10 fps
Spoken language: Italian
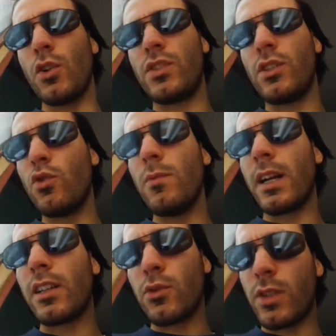così
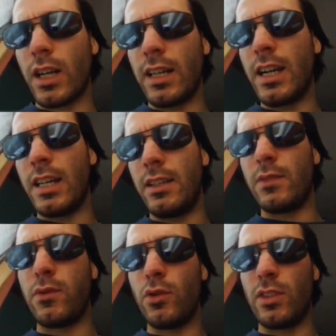come anche sul canale
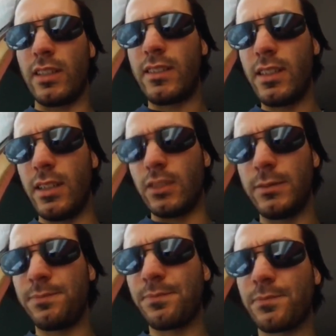in fondo tastiera,
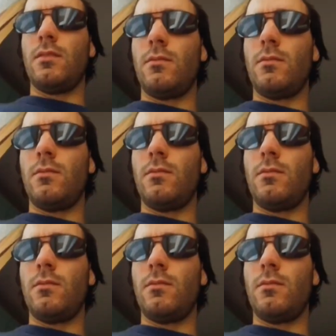no?